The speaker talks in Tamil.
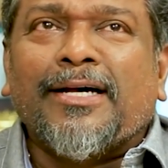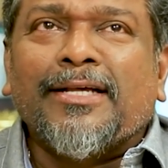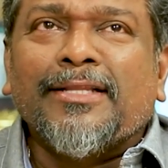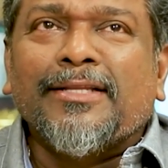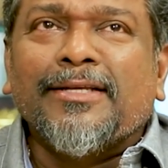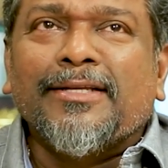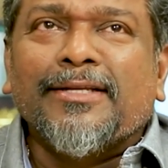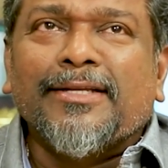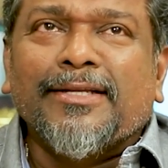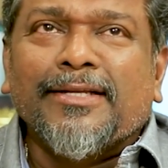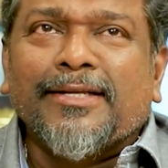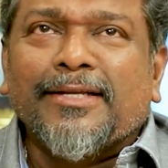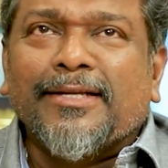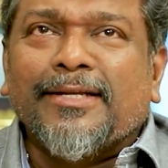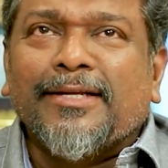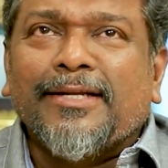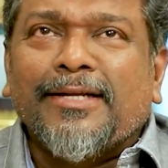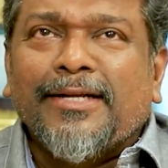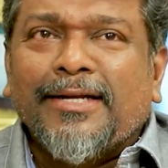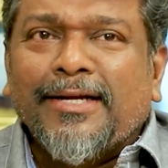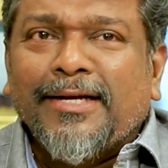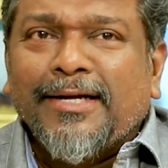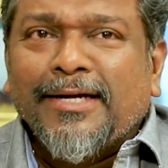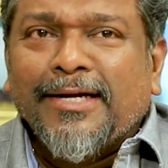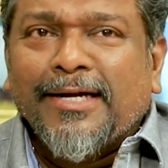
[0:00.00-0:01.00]
அது
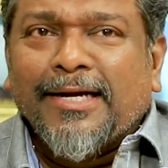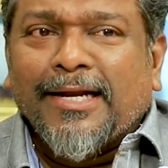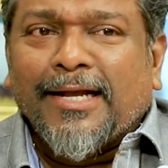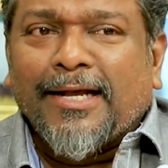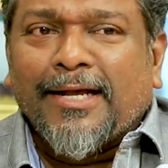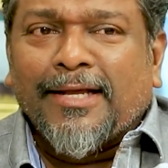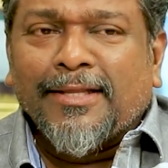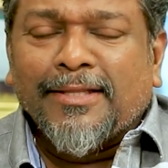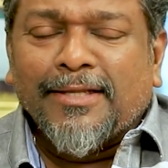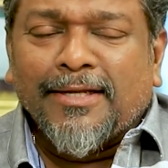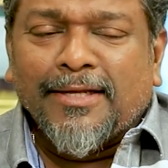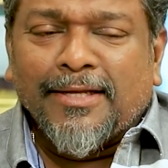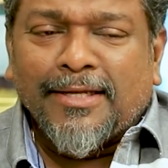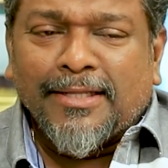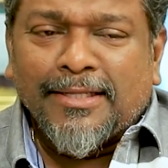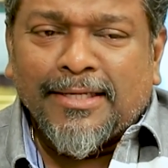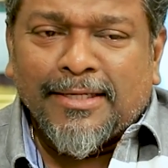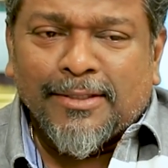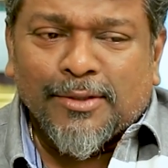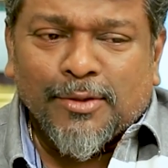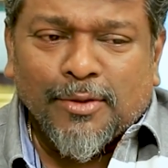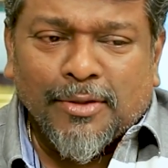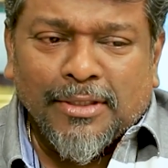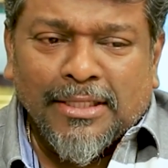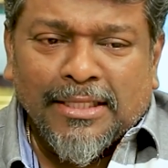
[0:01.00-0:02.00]
அது அது
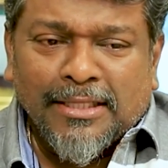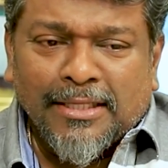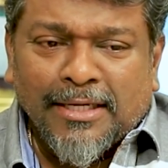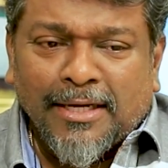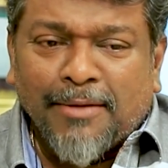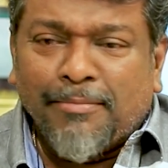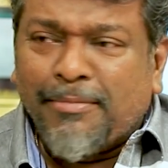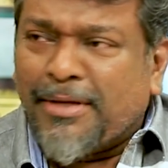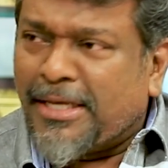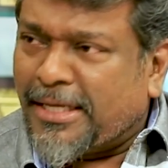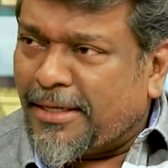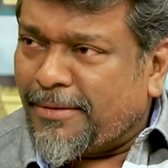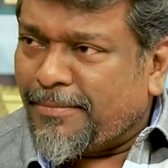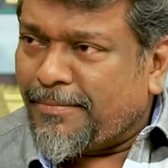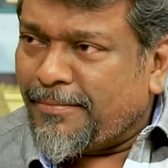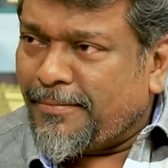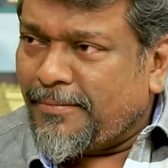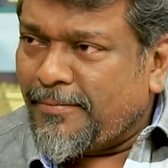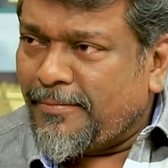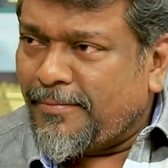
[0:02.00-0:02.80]
என்ன சொல்கிறது அந்த நம்பிக்கை